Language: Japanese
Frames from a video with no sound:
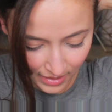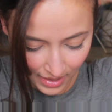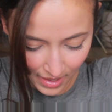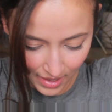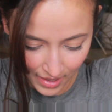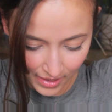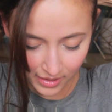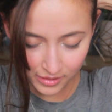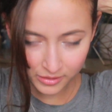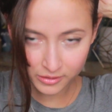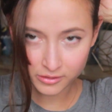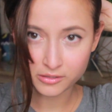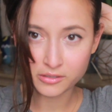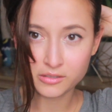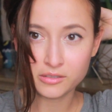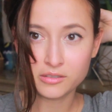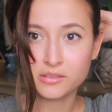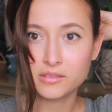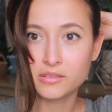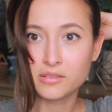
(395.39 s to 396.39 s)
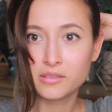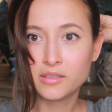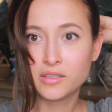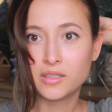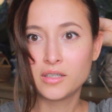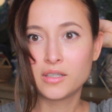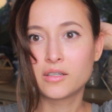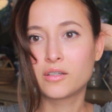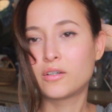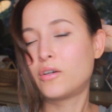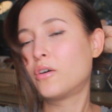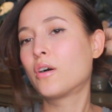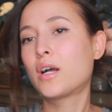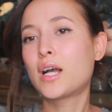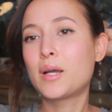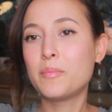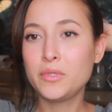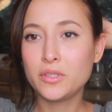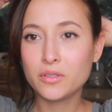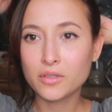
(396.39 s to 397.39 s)
で早くこう
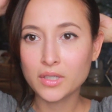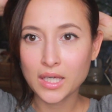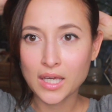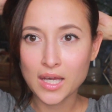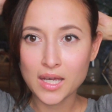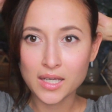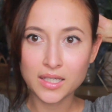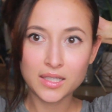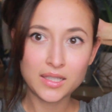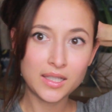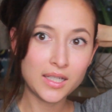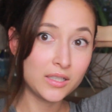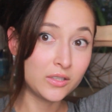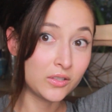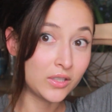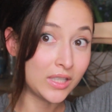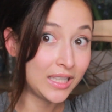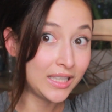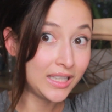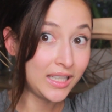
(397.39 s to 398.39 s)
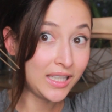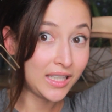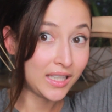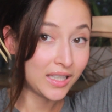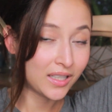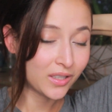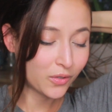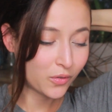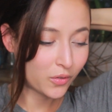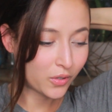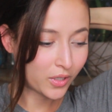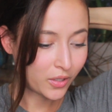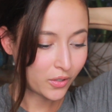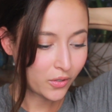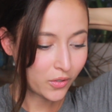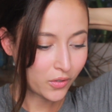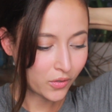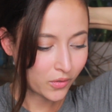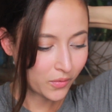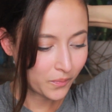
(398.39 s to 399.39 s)
髪の毛上げたい時にこれ
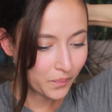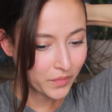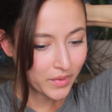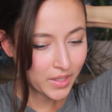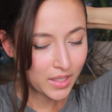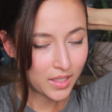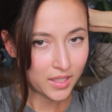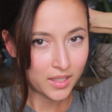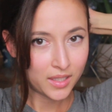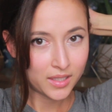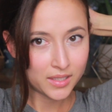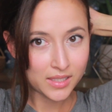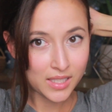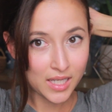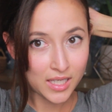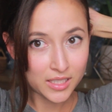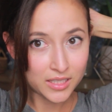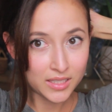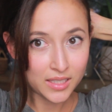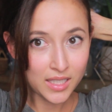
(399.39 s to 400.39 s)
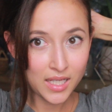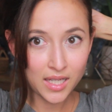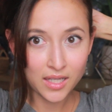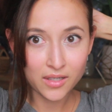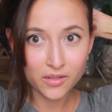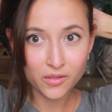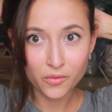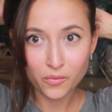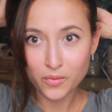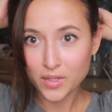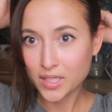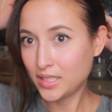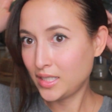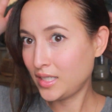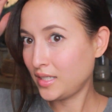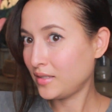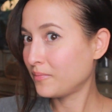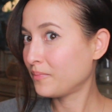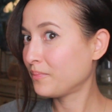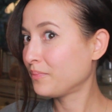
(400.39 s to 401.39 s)
を刺して上
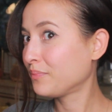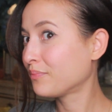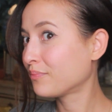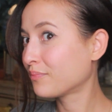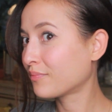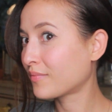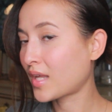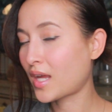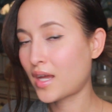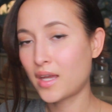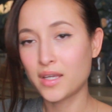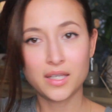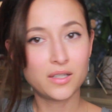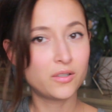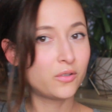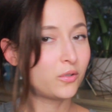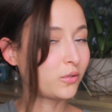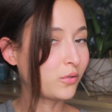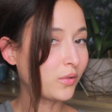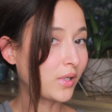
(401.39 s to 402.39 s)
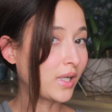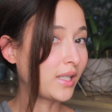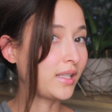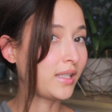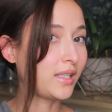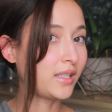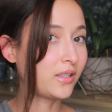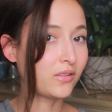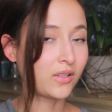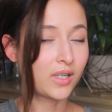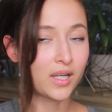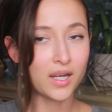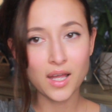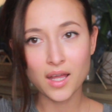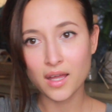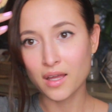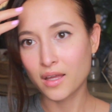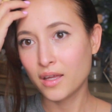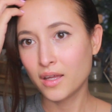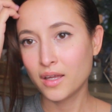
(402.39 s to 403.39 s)
に上げることができるか
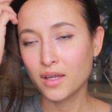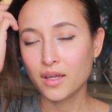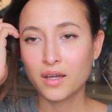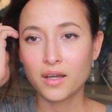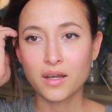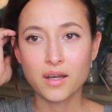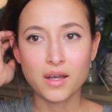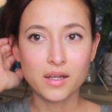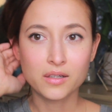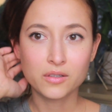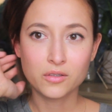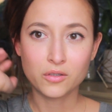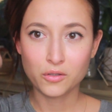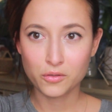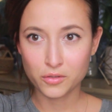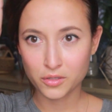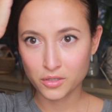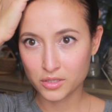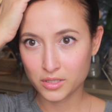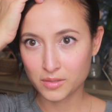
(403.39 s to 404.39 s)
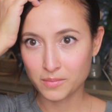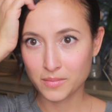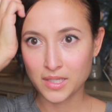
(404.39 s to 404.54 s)
らあのおすす